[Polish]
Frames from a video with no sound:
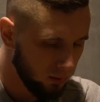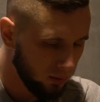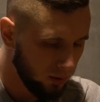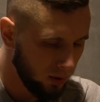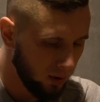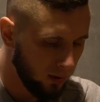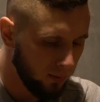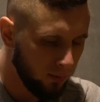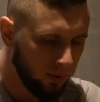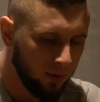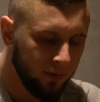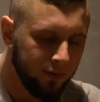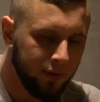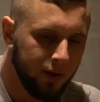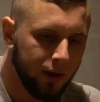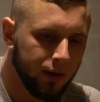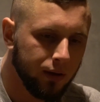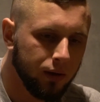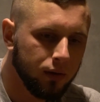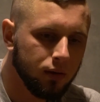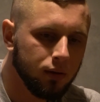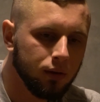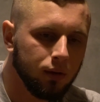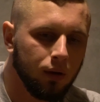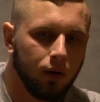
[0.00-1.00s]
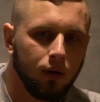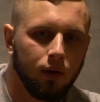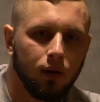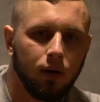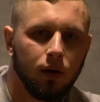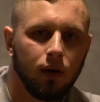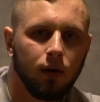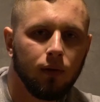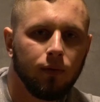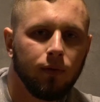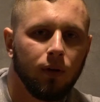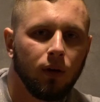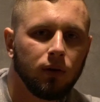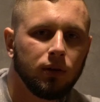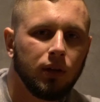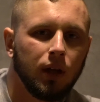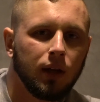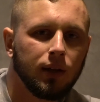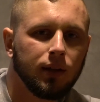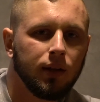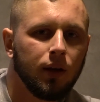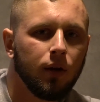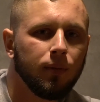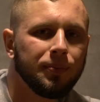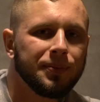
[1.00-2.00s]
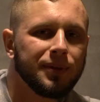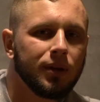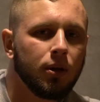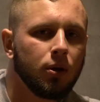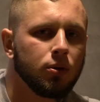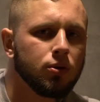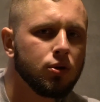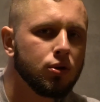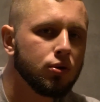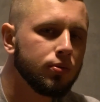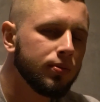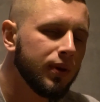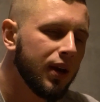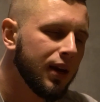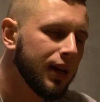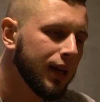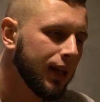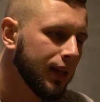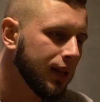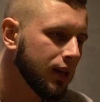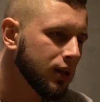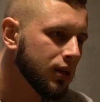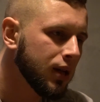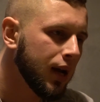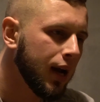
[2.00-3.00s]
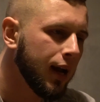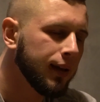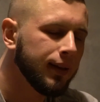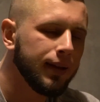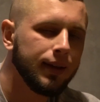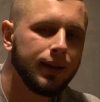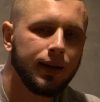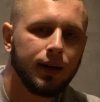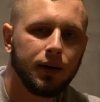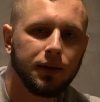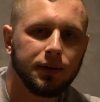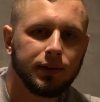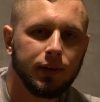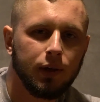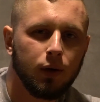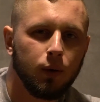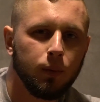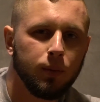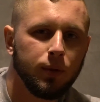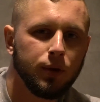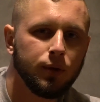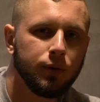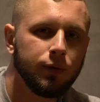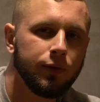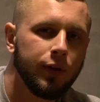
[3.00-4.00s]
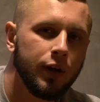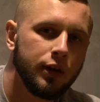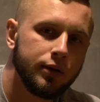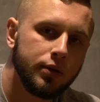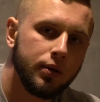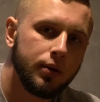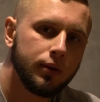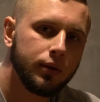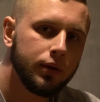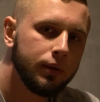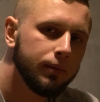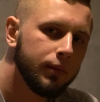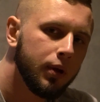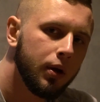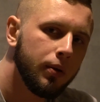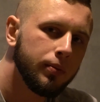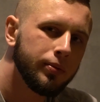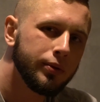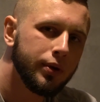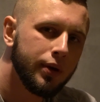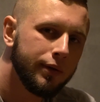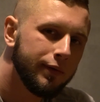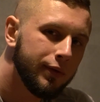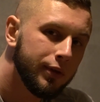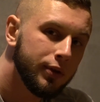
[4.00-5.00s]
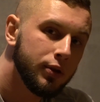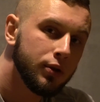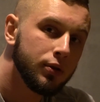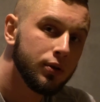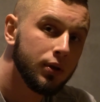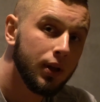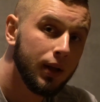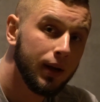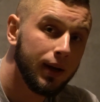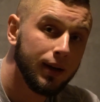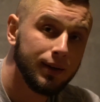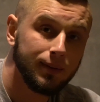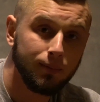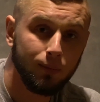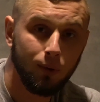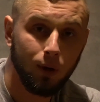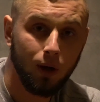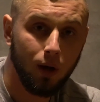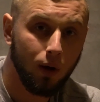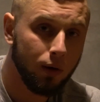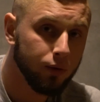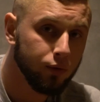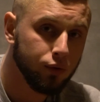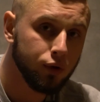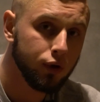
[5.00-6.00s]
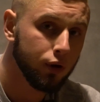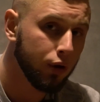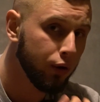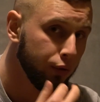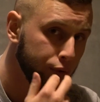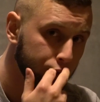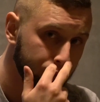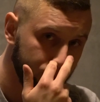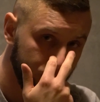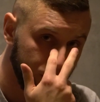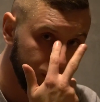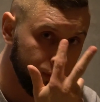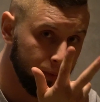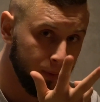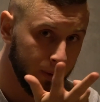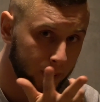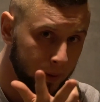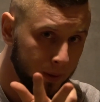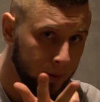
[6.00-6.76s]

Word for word: Co mam powiedzieć? No, Wojtek, nie obskoczysz mnie, nie dasz rady tego zrobić, wiesz o tym dobrze. Widzisz teraz moje oczy, gościu?